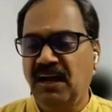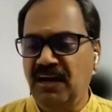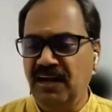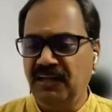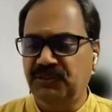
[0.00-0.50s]

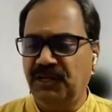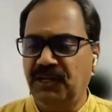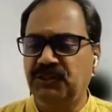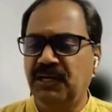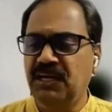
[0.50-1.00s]

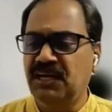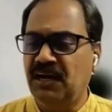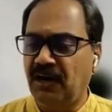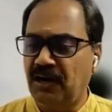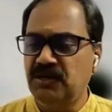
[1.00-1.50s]
கள்ளத்தனத்தை
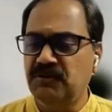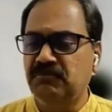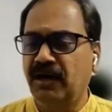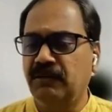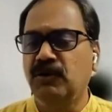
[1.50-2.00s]
களையும்
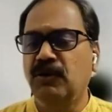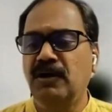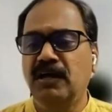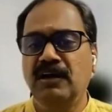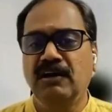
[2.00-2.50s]
மனம்
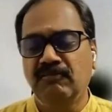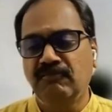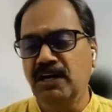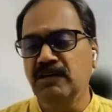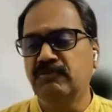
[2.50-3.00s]
கொள்ளல்
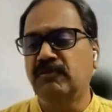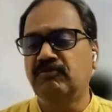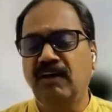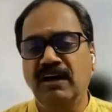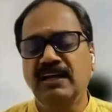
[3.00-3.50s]

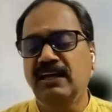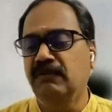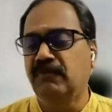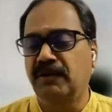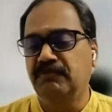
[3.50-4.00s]
வள்ளுவம்
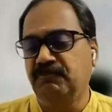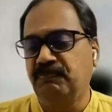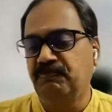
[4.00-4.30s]
வாக்கில் மனம்